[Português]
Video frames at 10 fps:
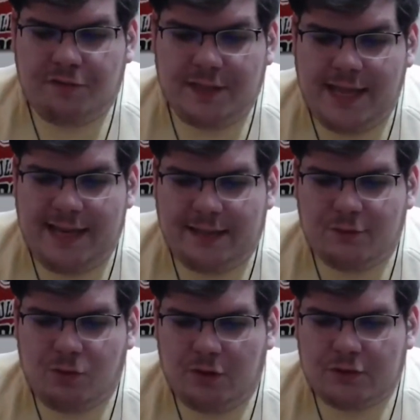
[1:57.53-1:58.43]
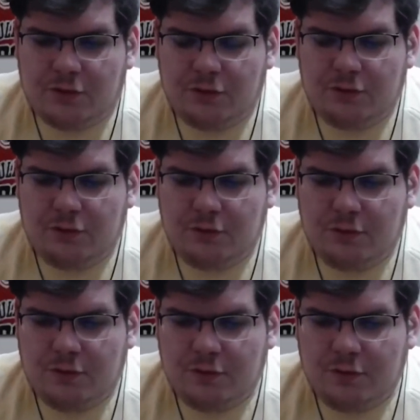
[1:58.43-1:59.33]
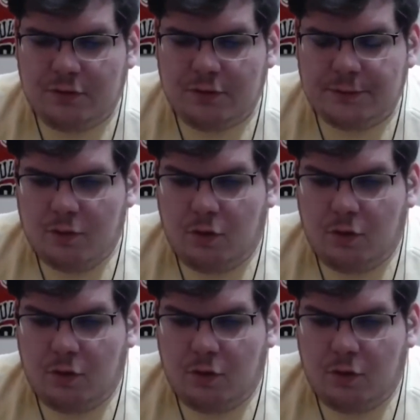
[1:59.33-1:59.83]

Figueiredo contra o.